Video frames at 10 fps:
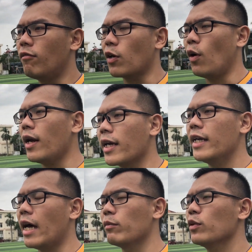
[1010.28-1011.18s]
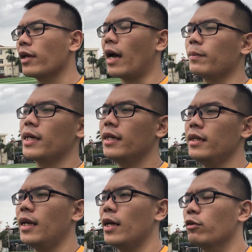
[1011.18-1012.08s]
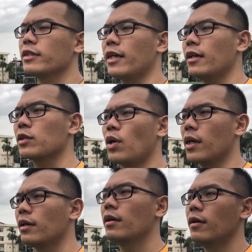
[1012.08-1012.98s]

Và đó là khi nào mà tôi cảm thấy là đôi giày đã được thuần